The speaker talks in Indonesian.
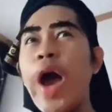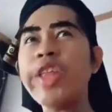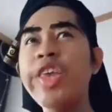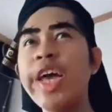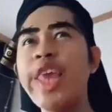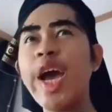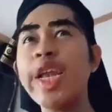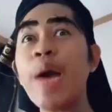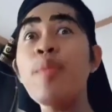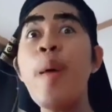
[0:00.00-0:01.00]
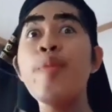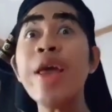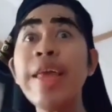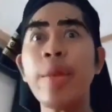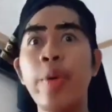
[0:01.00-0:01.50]
Atau jangan-jangan kamu bawa
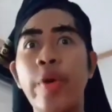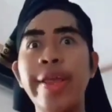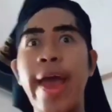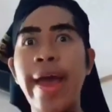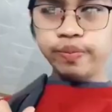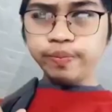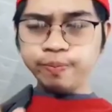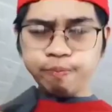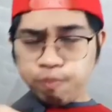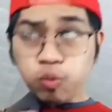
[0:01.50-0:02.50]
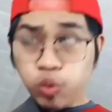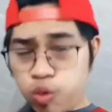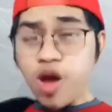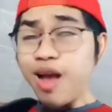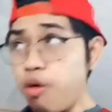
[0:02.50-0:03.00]
pulang ya tupperware-nya?
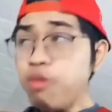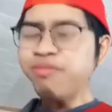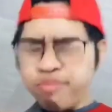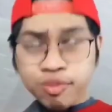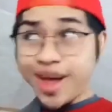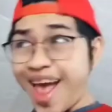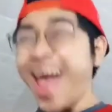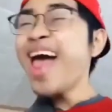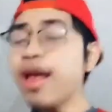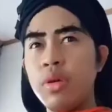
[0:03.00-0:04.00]
Enggak, aku enggak.